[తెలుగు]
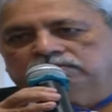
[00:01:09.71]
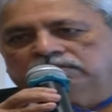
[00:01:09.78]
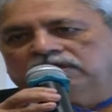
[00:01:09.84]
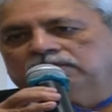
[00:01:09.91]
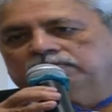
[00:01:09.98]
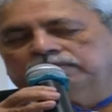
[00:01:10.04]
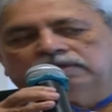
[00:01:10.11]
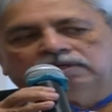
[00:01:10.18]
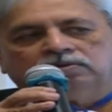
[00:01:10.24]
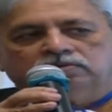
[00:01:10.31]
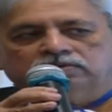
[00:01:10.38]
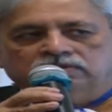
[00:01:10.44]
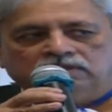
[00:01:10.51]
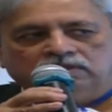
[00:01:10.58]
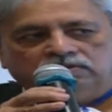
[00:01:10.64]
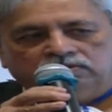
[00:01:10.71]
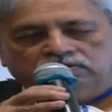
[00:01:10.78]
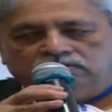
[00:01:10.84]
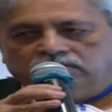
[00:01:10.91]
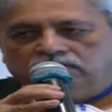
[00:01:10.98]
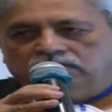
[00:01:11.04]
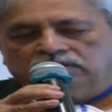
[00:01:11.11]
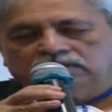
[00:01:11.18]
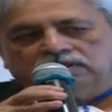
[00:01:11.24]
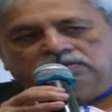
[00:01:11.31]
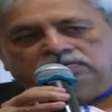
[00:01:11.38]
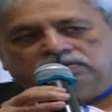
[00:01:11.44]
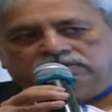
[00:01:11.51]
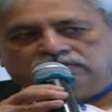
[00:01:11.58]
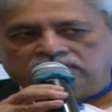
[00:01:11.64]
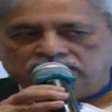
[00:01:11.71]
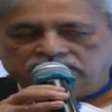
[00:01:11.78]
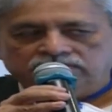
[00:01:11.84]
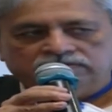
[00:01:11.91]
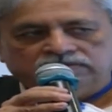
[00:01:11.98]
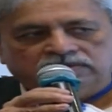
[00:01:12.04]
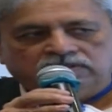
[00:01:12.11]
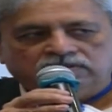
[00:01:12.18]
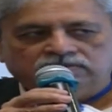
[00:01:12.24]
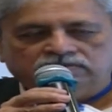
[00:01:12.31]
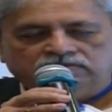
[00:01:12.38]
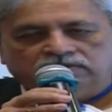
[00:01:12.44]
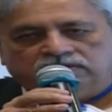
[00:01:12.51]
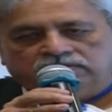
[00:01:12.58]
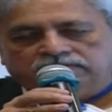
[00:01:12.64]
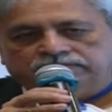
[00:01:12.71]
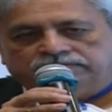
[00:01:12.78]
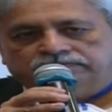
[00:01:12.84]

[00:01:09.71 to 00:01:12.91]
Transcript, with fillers: మలక్పేటలో కూడా చాలా రోజులు ఉన్నారు ఇక్కడ కూడా చాలా సంవత్సరాల నుంచి ఉన్నారు